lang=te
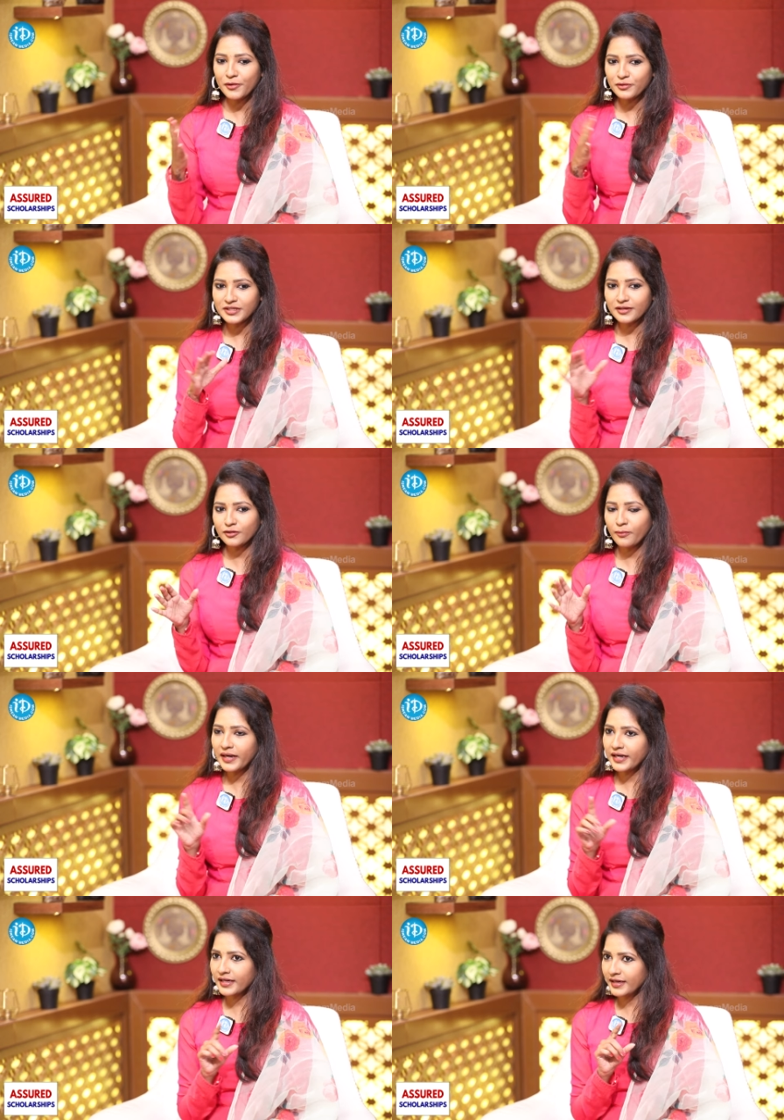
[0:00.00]
మ్యూజిక్ తో
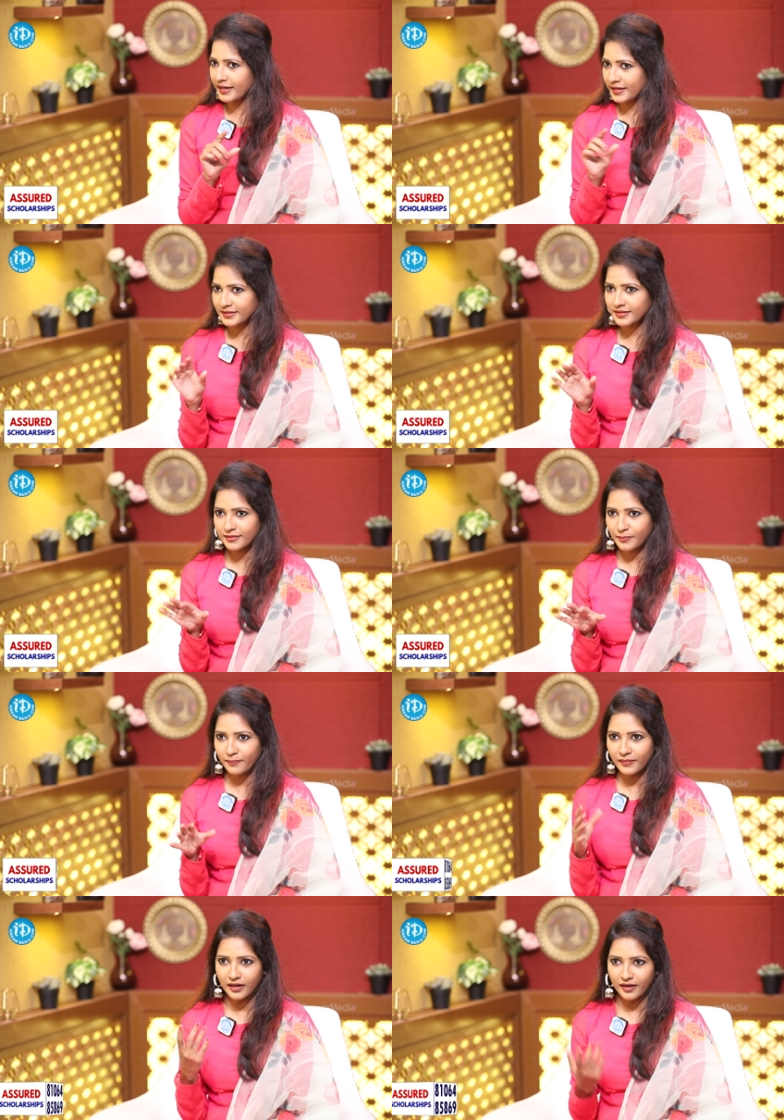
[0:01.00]
మనకి లిరిక్స్
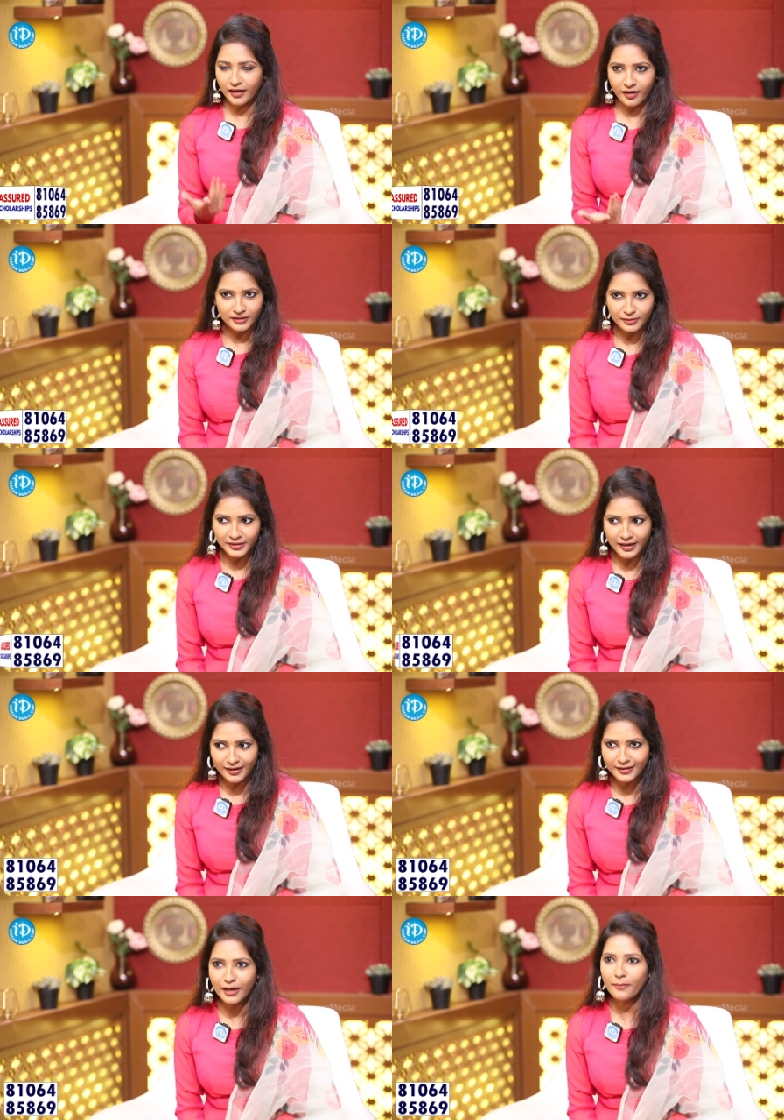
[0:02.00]
అర్థం
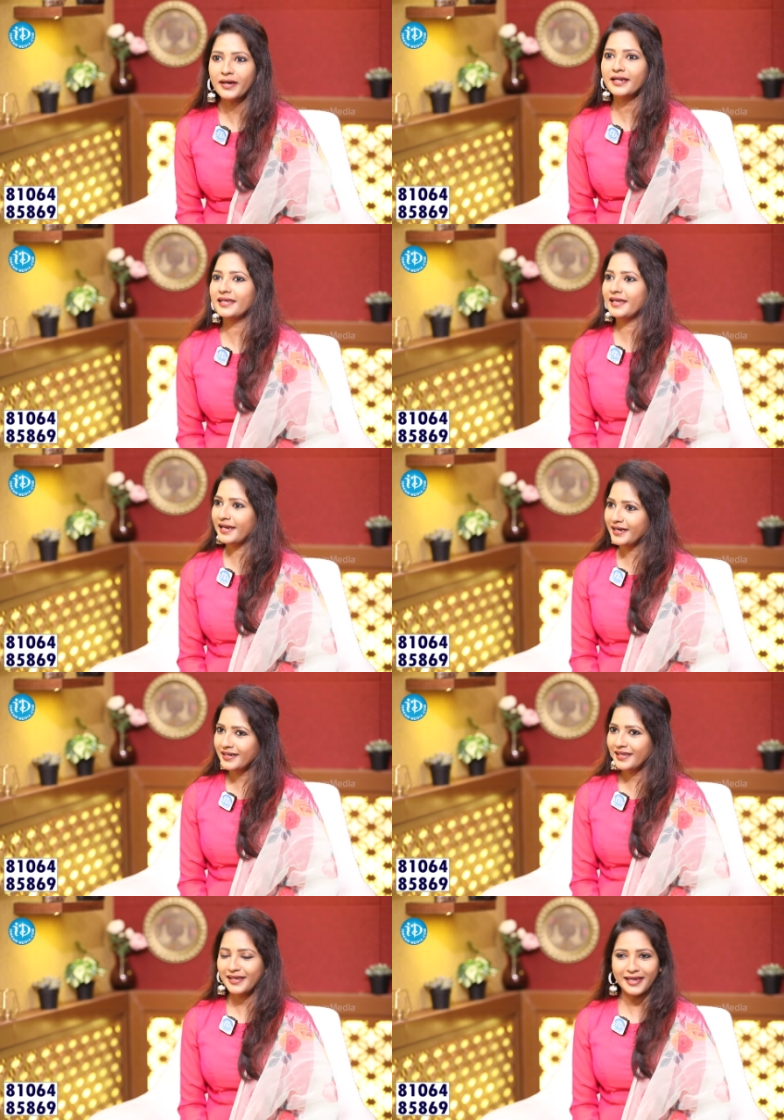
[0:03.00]
కాలేదా మరి
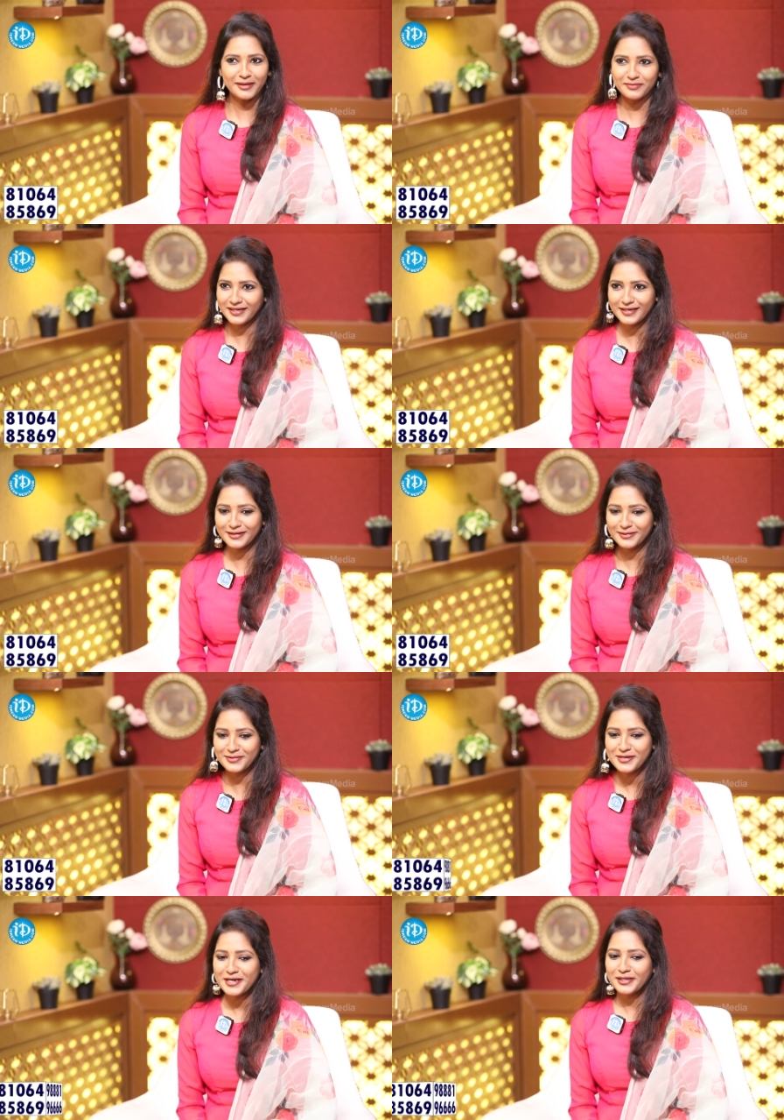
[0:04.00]
ఏంటి ఏం తెలీదు
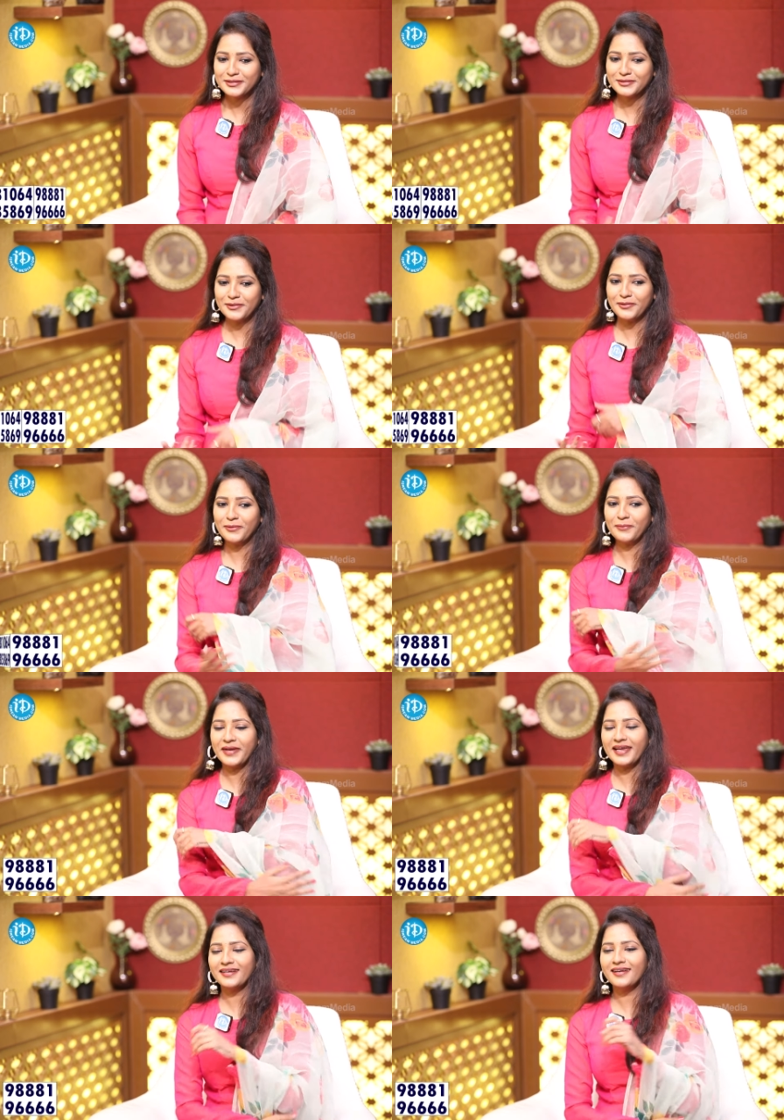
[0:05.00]
hmm. సో
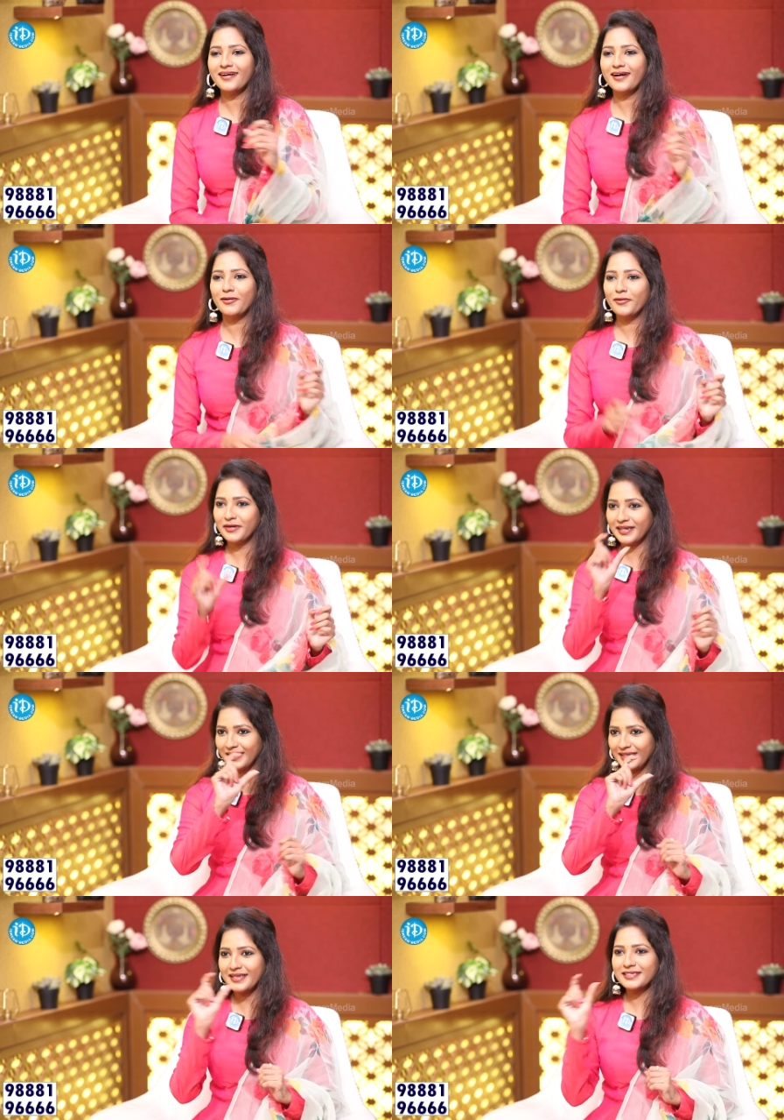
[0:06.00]
మెయిన్ గా
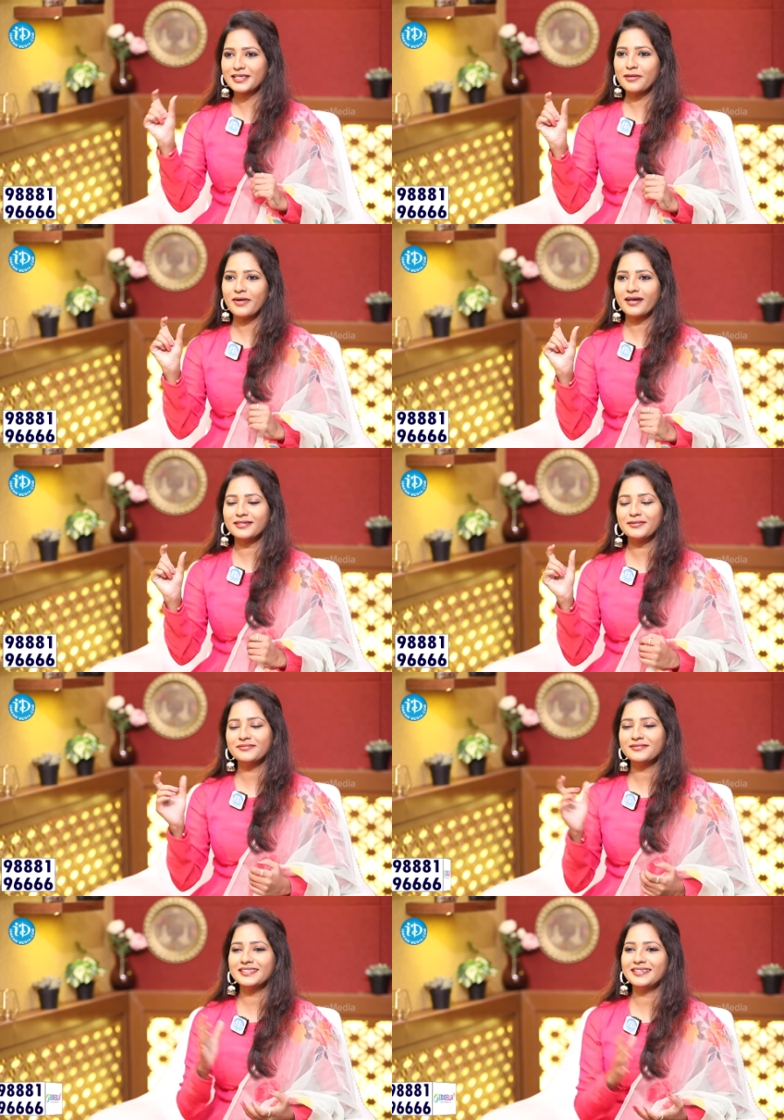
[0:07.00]
లిరిక్స్ కి మాత్రం
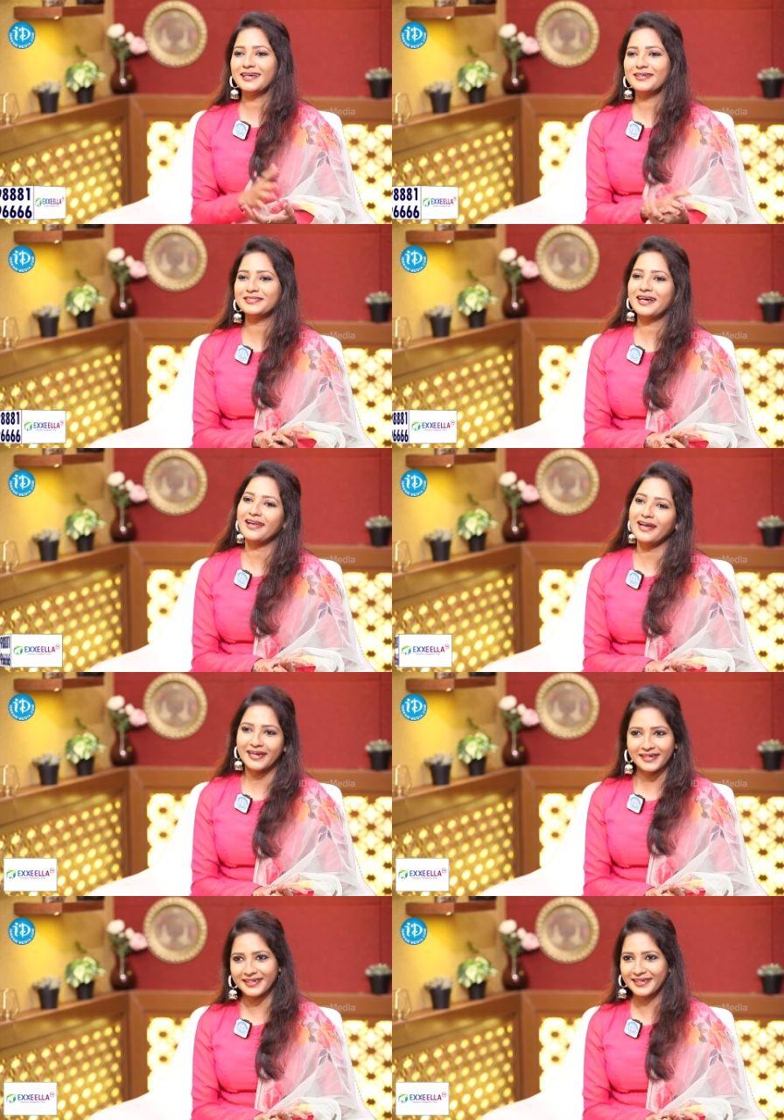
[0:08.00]
జనాలు చాలా
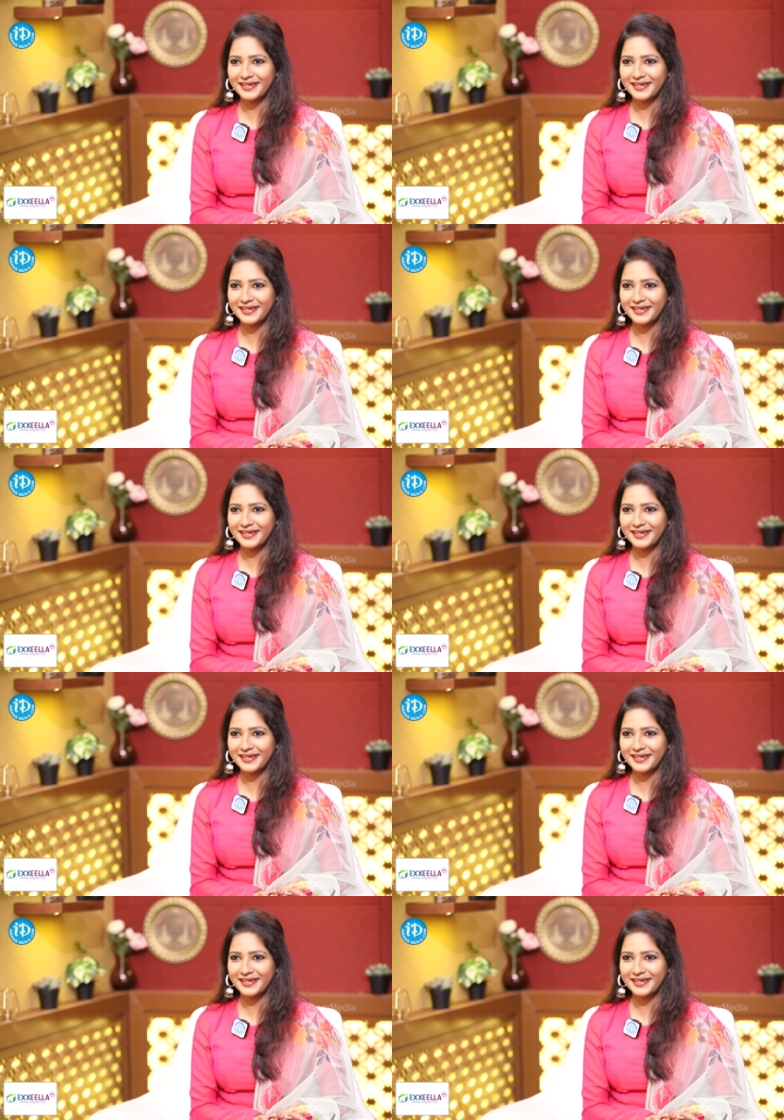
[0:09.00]
అడిక్ట్